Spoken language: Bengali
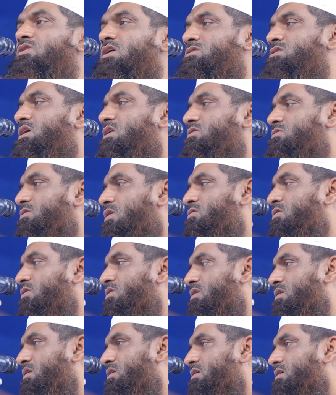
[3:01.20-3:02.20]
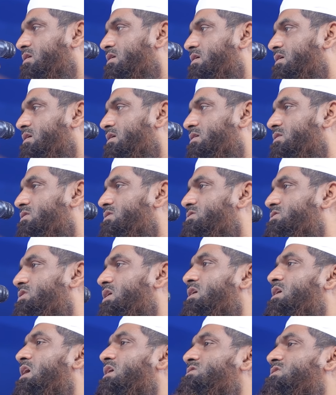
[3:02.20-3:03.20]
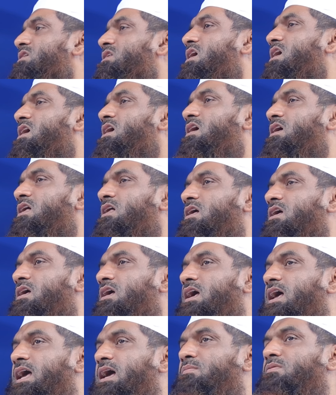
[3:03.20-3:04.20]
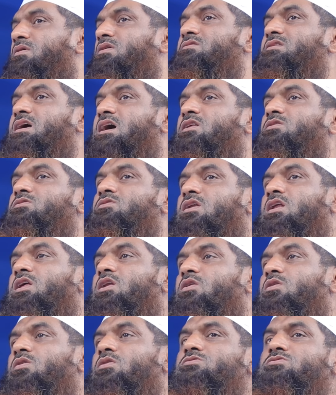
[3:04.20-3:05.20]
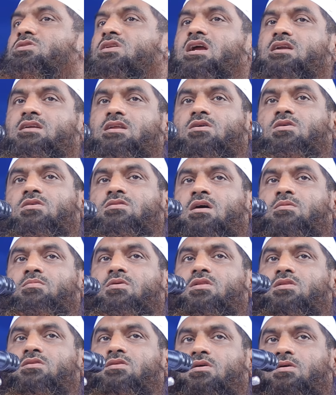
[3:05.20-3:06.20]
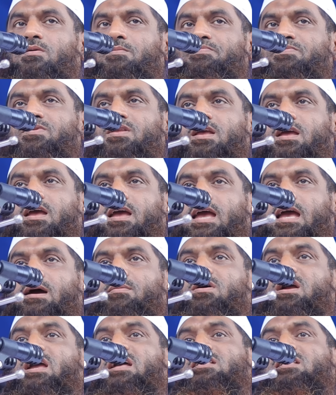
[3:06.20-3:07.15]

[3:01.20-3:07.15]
শুনেছেন তখন শেখ হাসিনা এবং তার দলের লোকজন একটা কথা বলতো এবং